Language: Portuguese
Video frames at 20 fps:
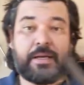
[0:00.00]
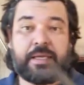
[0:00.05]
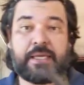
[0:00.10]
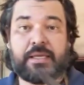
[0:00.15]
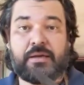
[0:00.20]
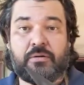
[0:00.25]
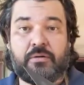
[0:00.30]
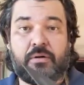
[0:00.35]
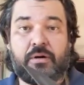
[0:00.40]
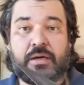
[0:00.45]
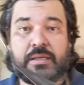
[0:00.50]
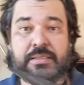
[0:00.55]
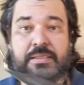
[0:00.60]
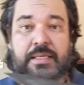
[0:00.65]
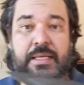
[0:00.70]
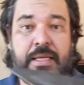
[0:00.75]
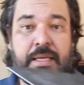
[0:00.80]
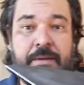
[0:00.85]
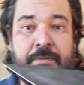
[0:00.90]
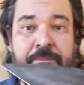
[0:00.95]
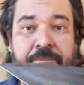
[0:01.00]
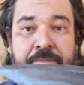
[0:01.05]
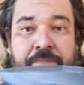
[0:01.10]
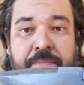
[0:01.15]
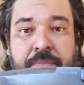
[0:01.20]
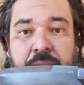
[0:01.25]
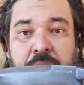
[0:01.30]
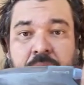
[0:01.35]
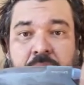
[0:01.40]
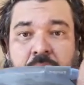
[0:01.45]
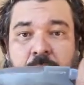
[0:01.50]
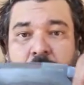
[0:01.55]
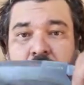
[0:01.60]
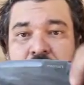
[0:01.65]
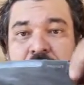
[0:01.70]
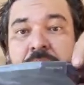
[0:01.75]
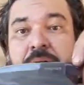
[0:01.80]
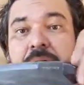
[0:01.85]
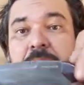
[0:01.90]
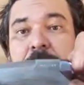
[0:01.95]
quem gosta, né? É uma
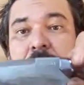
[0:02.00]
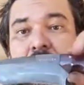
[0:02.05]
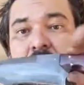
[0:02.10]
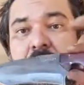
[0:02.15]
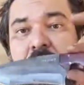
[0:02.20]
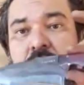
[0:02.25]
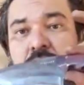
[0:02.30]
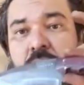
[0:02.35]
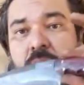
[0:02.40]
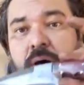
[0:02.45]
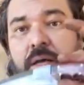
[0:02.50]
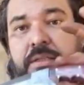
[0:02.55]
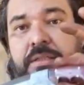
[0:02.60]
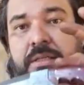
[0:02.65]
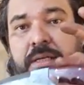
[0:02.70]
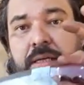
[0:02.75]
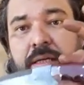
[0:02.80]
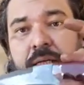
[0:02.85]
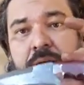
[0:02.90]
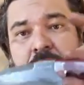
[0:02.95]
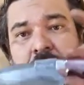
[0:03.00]
faca bem exótica,